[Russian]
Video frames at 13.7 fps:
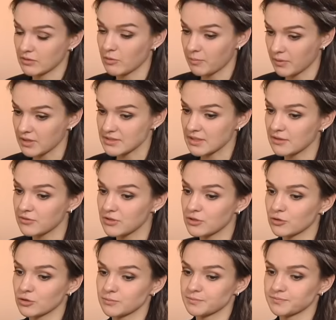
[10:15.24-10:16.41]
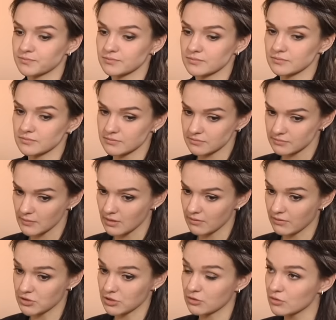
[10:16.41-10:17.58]
Коли вам показали відео
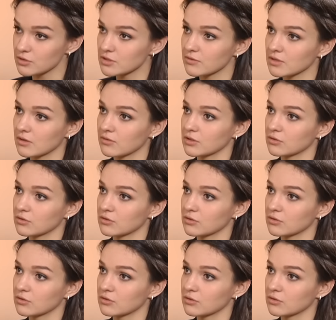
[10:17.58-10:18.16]
ваших родственників,